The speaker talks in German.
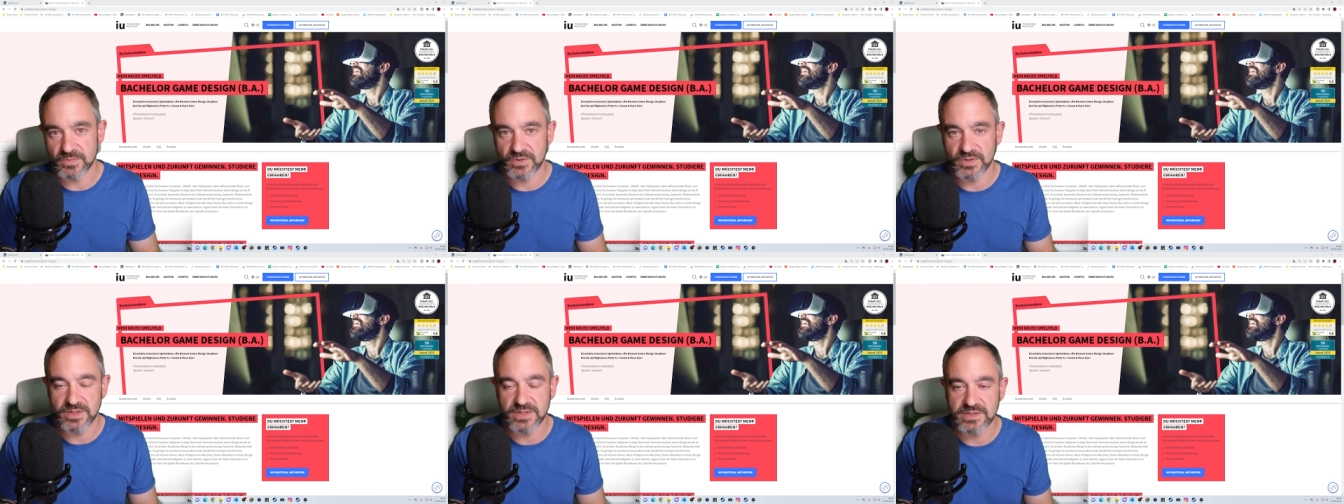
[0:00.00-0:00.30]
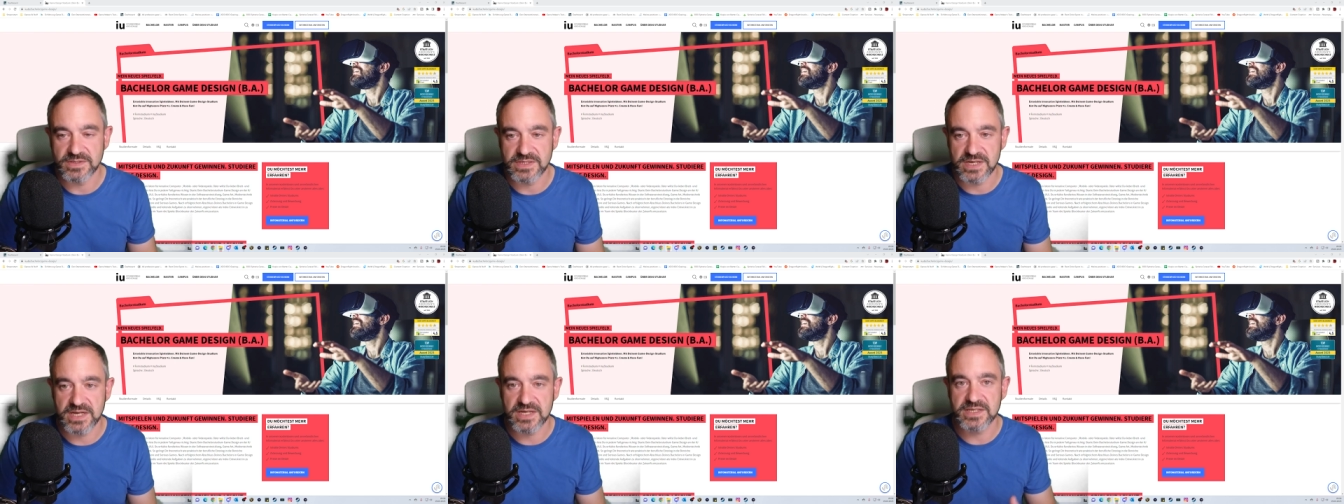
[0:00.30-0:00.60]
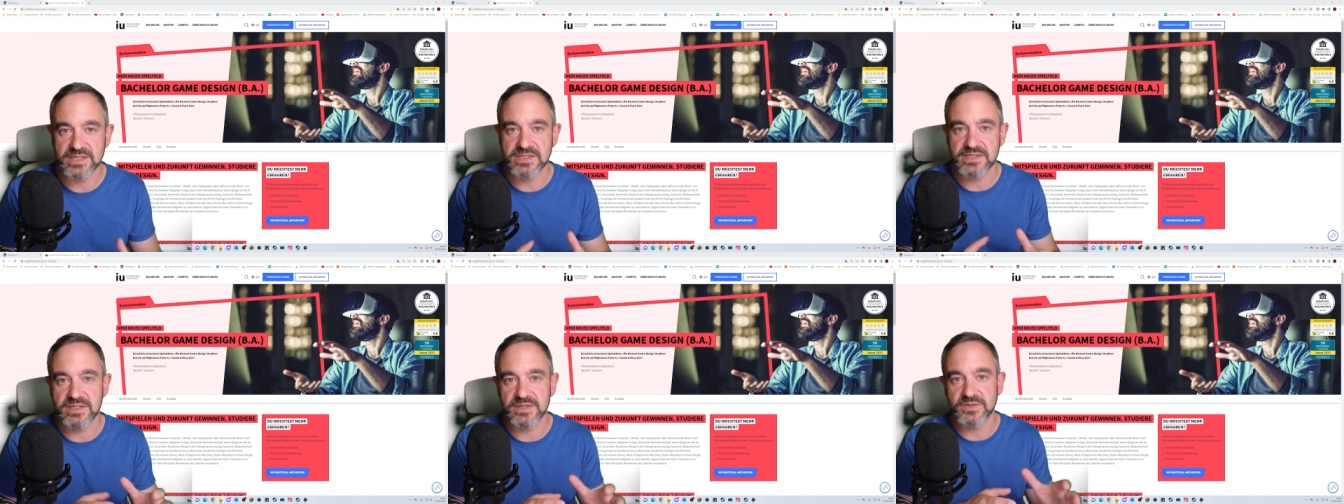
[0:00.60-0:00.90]
Und da
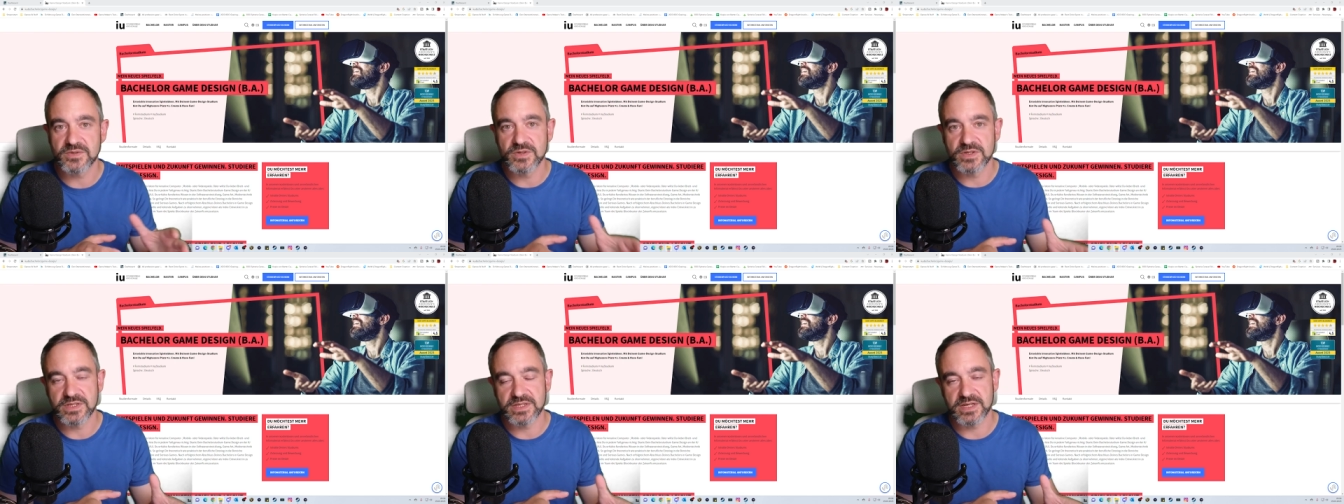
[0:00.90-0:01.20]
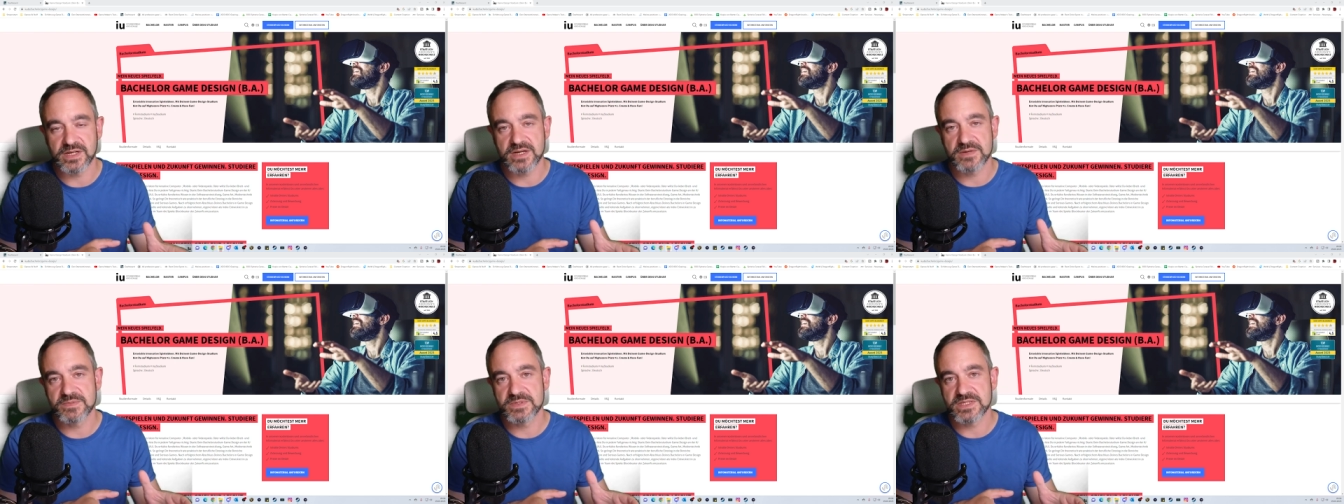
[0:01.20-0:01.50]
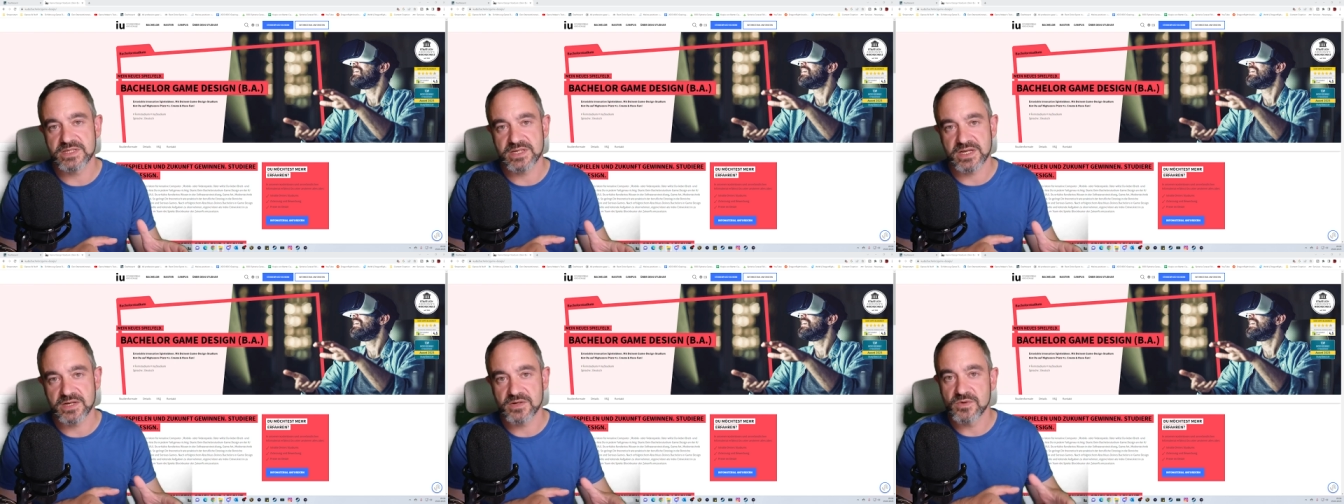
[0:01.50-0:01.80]
ist natürlich, da kann man
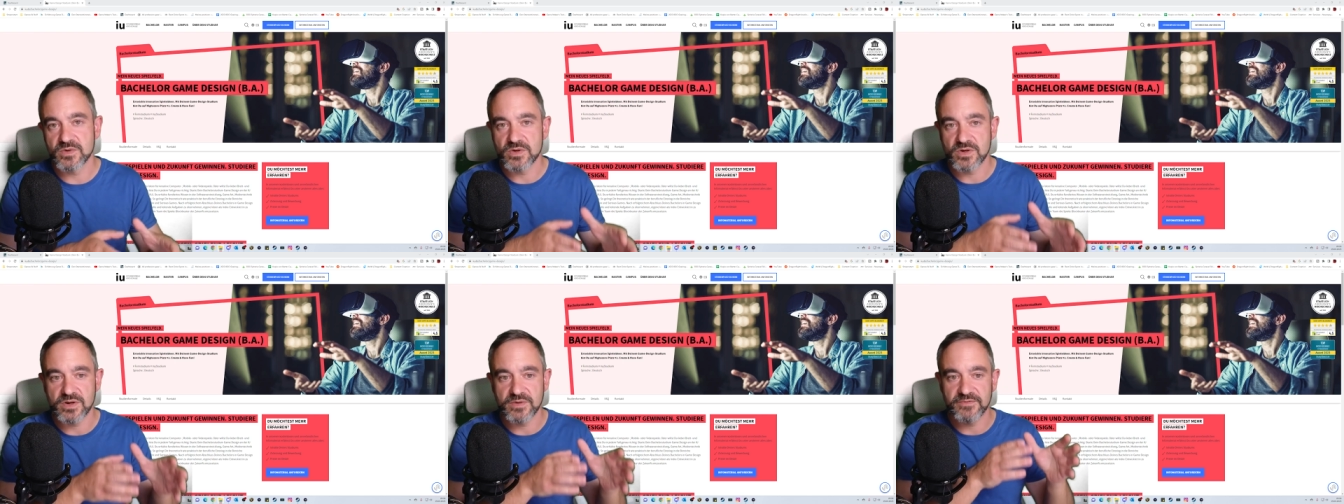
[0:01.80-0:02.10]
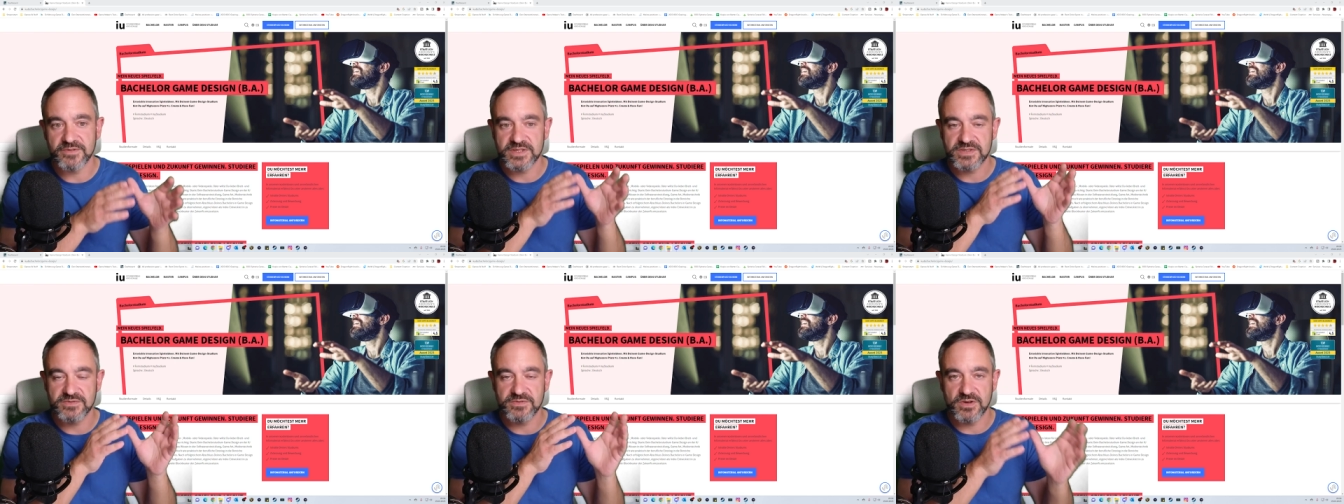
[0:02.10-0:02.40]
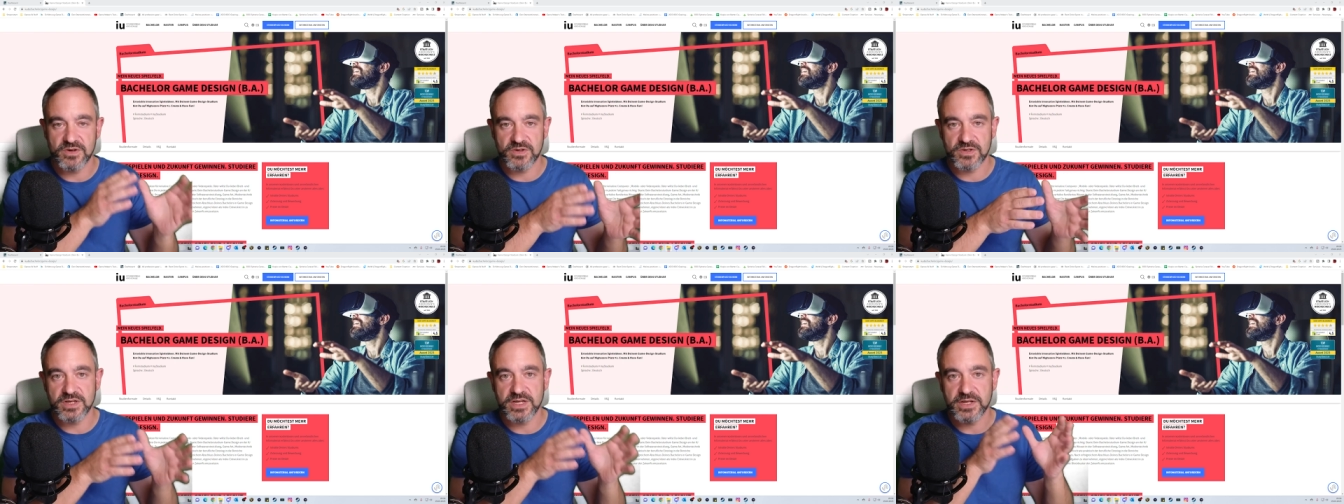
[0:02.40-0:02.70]
sich angucken, was
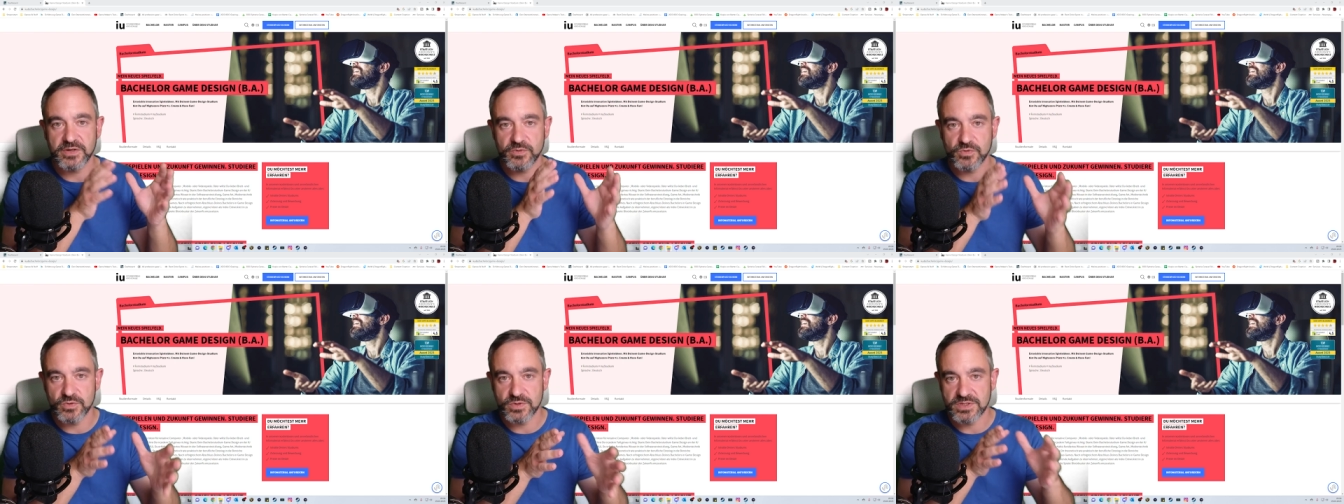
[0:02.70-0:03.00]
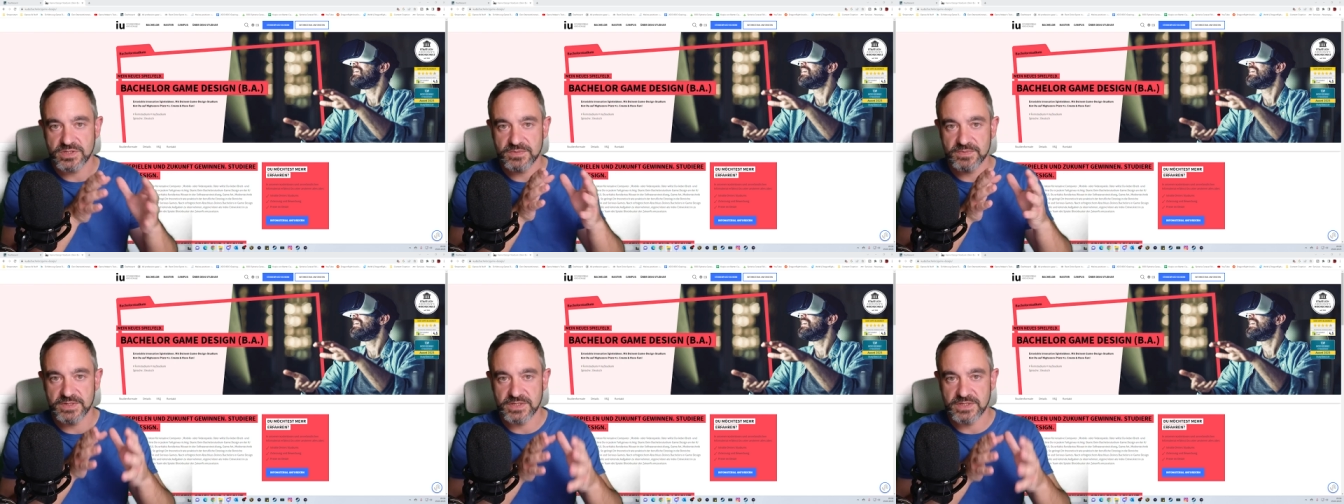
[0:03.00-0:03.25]
für Online-Kurse man